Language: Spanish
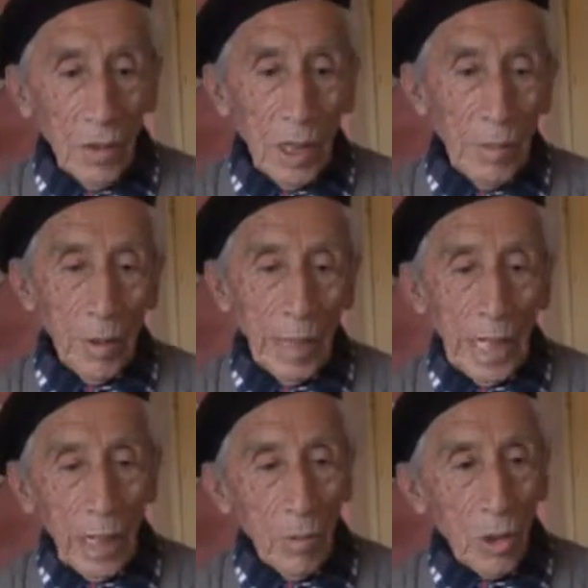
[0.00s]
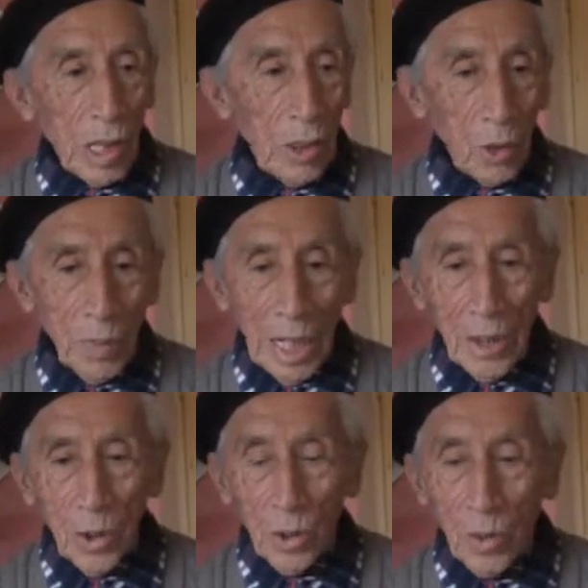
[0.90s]
Y Invitábamos a los
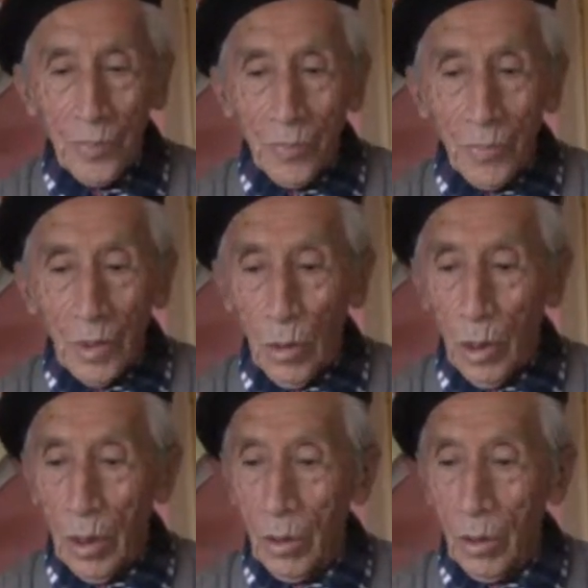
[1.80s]
panchos con